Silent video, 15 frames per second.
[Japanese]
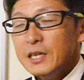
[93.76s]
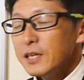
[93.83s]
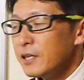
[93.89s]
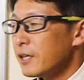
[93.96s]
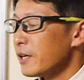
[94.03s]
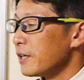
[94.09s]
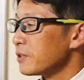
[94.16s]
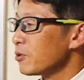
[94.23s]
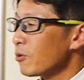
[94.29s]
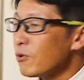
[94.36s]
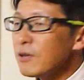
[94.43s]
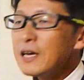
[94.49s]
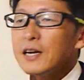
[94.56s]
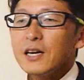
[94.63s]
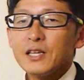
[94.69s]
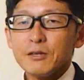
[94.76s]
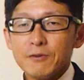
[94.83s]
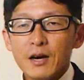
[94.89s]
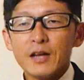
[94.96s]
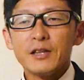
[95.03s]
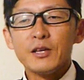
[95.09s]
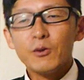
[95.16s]
でその中に
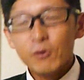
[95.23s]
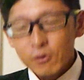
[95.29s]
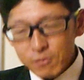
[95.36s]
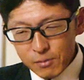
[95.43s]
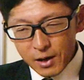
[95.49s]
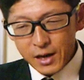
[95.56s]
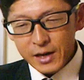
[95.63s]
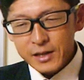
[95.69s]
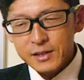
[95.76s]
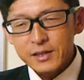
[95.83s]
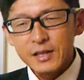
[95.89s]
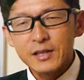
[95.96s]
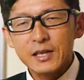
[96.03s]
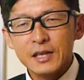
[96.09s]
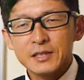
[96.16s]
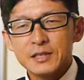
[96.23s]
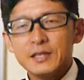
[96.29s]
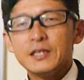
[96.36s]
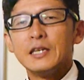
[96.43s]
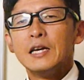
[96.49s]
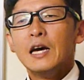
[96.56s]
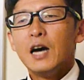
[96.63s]
は日本も入ってた
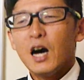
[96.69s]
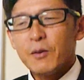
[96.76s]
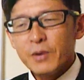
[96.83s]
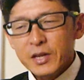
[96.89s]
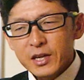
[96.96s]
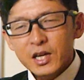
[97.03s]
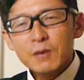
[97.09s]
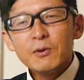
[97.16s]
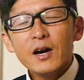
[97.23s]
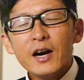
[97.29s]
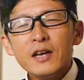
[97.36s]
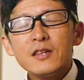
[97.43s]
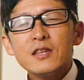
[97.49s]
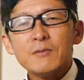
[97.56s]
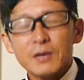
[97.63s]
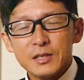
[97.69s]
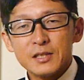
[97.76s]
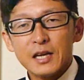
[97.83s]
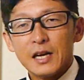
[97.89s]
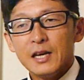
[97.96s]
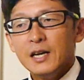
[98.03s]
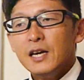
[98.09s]
しアメリカも入ってまし
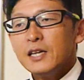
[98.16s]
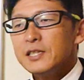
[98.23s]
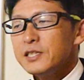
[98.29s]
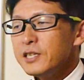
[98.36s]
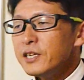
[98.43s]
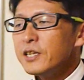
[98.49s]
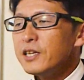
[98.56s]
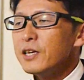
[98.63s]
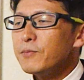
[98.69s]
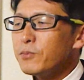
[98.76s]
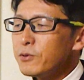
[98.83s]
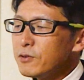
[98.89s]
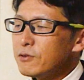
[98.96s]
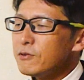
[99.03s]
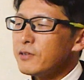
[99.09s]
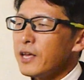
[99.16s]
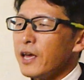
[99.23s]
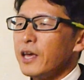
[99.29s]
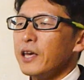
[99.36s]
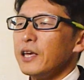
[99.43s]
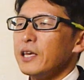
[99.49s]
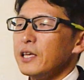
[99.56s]
たチリ、
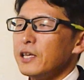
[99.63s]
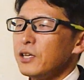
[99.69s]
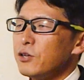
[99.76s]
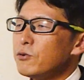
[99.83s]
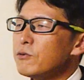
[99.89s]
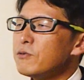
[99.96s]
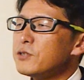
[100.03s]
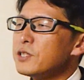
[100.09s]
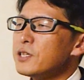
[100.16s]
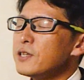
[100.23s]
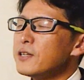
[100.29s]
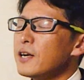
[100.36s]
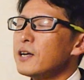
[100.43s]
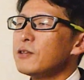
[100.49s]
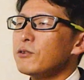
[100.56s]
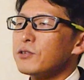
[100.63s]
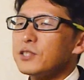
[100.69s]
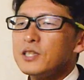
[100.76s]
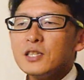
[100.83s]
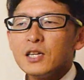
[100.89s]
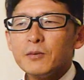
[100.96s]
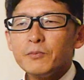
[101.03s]
ブルネイ、ニュージーランド、
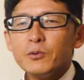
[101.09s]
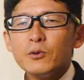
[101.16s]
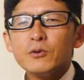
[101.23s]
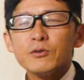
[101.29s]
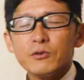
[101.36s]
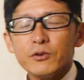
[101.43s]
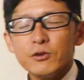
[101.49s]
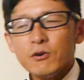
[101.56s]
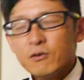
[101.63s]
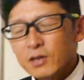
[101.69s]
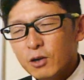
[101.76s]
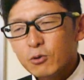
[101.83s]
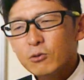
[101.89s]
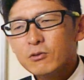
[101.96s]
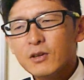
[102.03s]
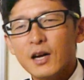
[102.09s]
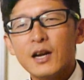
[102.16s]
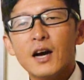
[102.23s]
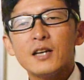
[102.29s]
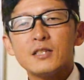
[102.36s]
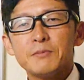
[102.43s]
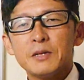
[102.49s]
シンガポールの4カ国か
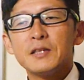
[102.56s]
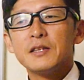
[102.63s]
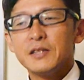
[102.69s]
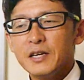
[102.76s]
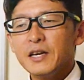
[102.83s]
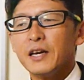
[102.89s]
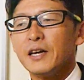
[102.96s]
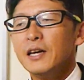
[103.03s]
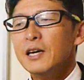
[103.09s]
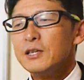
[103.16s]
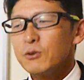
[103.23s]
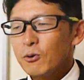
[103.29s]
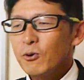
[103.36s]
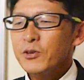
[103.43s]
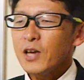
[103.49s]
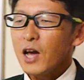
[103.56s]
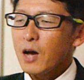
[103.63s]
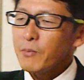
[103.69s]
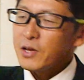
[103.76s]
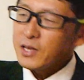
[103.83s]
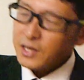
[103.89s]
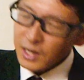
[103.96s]
ら始まって、そこに
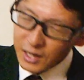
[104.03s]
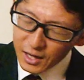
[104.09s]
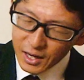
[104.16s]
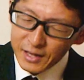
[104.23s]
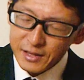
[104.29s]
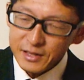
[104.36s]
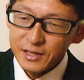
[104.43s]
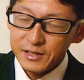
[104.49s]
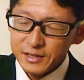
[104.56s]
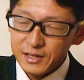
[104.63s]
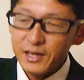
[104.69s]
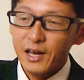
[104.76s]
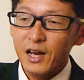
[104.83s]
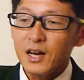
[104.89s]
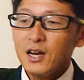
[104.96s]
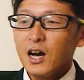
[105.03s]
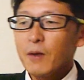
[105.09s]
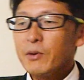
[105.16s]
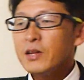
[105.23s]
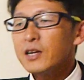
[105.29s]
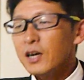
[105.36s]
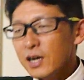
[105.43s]
アメリカが入ってきて、
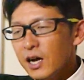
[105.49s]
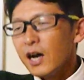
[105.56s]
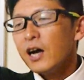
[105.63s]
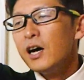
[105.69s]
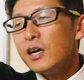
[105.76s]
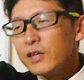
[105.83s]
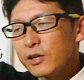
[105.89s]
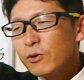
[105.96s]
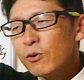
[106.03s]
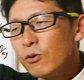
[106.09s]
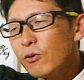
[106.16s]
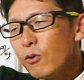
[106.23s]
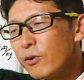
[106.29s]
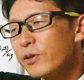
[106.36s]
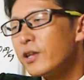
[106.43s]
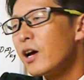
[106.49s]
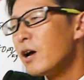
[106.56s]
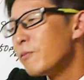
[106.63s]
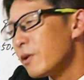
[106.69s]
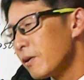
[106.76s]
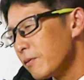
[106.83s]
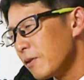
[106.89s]
アメリカが日本おいで、
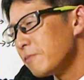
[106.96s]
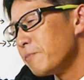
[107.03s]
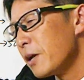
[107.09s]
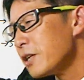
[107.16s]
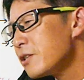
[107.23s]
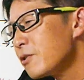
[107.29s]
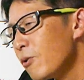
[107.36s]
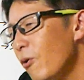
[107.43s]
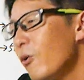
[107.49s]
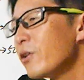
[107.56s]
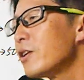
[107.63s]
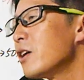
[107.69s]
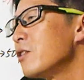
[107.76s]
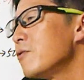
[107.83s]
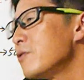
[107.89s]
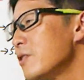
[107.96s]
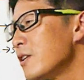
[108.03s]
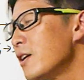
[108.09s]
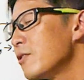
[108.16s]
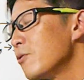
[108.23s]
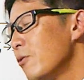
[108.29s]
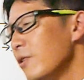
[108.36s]
メキシコおいで、
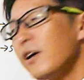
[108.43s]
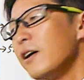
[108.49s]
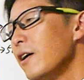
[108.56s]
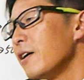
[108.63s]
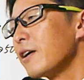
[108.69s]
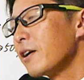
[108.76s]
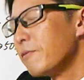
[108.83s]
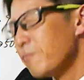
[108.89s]
ニュージーランドあ、